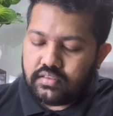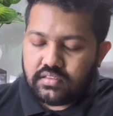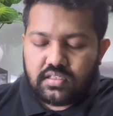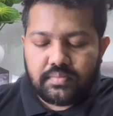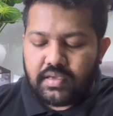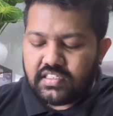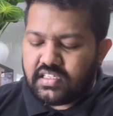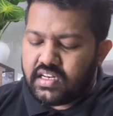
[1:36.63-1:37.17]

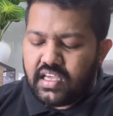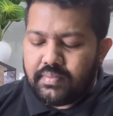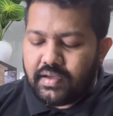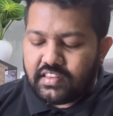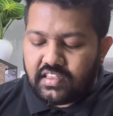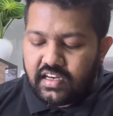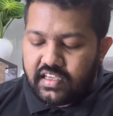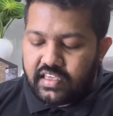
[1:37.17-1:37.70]
सीबीएसई e ने ये
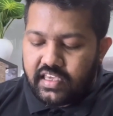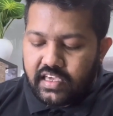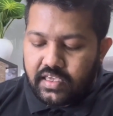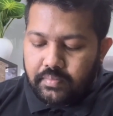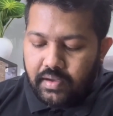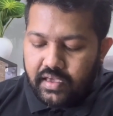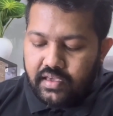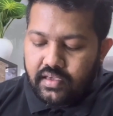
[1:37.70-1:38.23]
बातें लिखी है
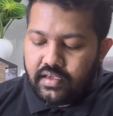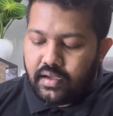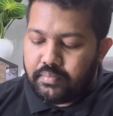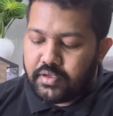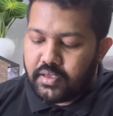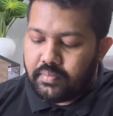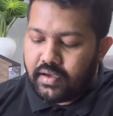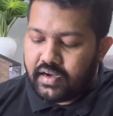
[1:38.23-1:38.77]
कि भाई
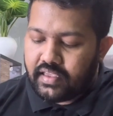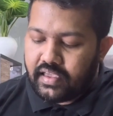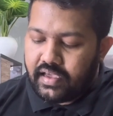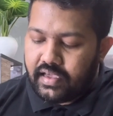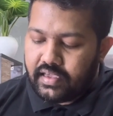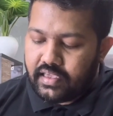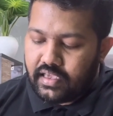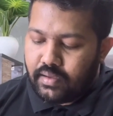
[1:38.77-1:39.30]
अब की बार क्या
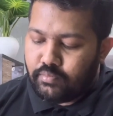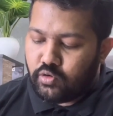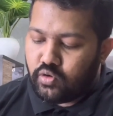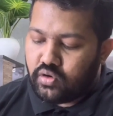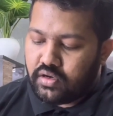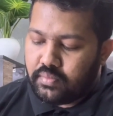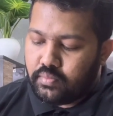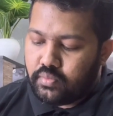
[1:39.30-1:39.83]
है कि हम
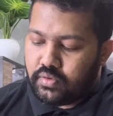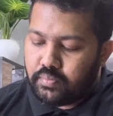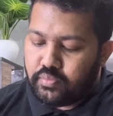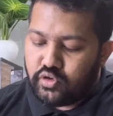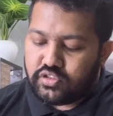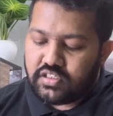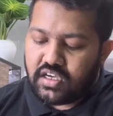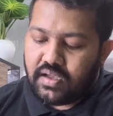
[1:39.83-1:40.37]
लोगों ने
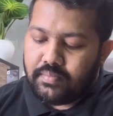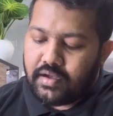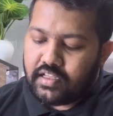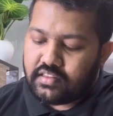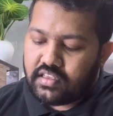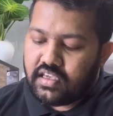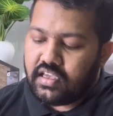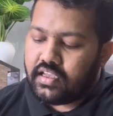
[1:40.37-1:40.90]
बहुत जगह
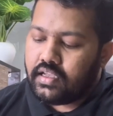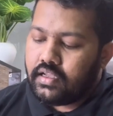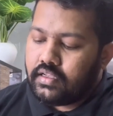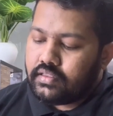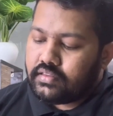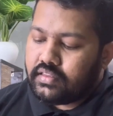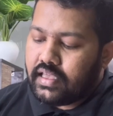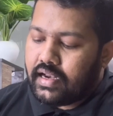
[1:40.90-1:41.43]
बात की
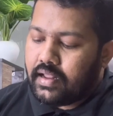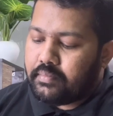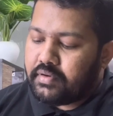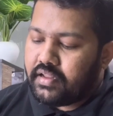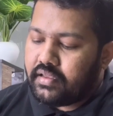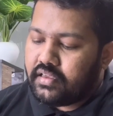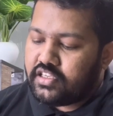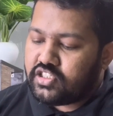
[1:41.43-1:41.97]
देन
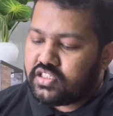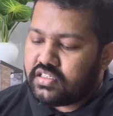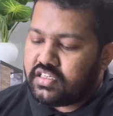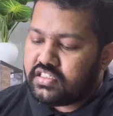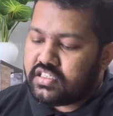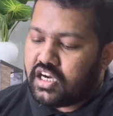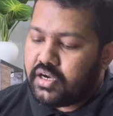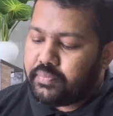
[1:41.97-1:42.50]
हम इस
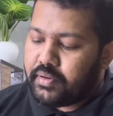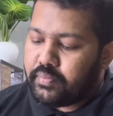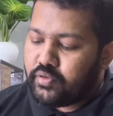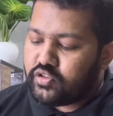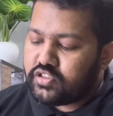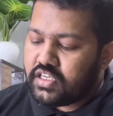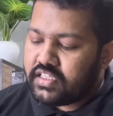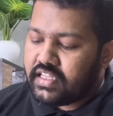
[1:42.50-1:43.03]
रिजल्ट पर
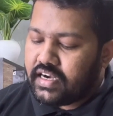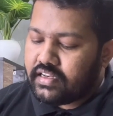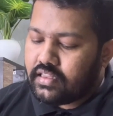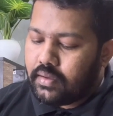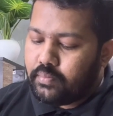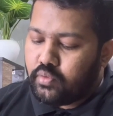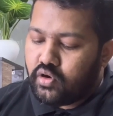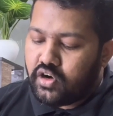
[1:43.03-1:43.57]
पहुंचे दैट
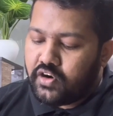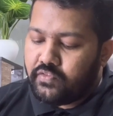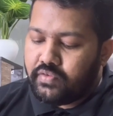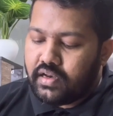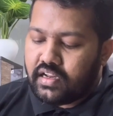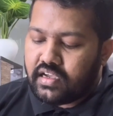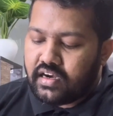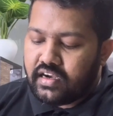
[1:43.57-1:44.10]
द बोर्ड
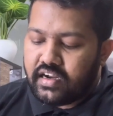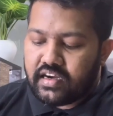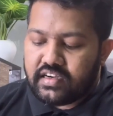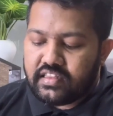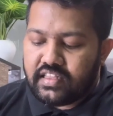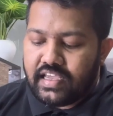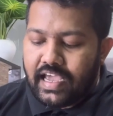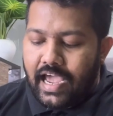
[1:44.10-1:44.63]
विल कंडक्ट
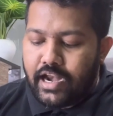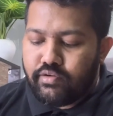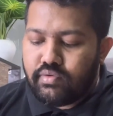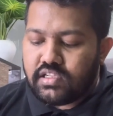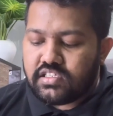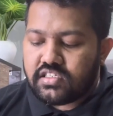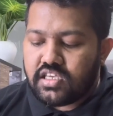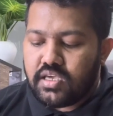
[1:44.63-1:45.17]
द
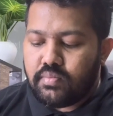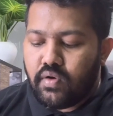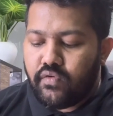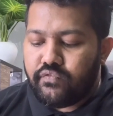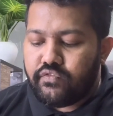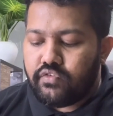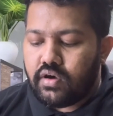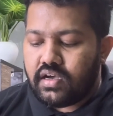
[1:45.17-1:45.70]
एनुअल स्कीम
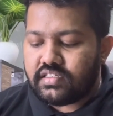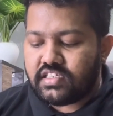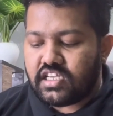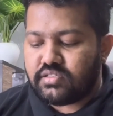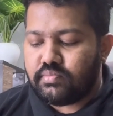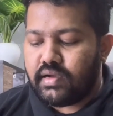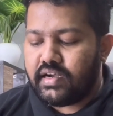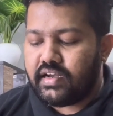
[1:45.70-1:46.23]
ऑफ
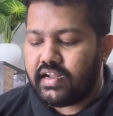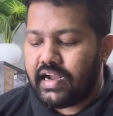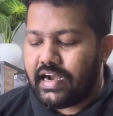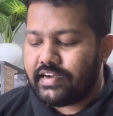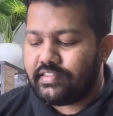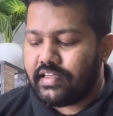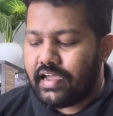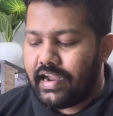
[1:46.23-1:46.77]
असेसमेंट
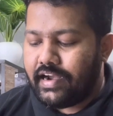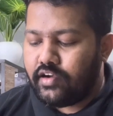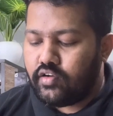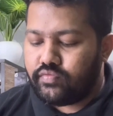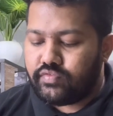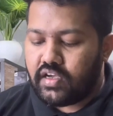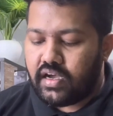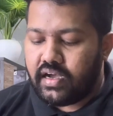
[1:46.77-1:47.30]
एट द एंड
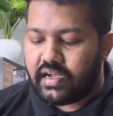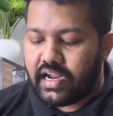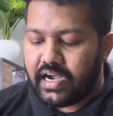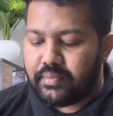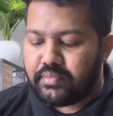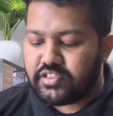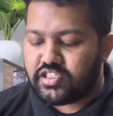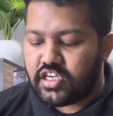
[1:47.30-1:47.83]
ऑफ द
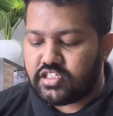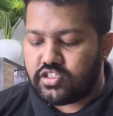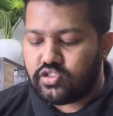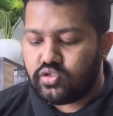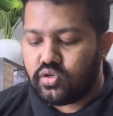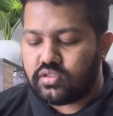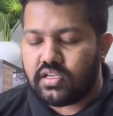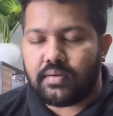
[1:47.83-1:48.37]
अकेडमिक
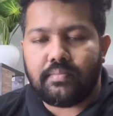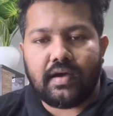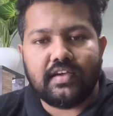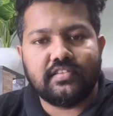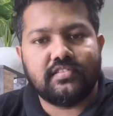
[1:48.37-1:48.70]
सेशन दो हजार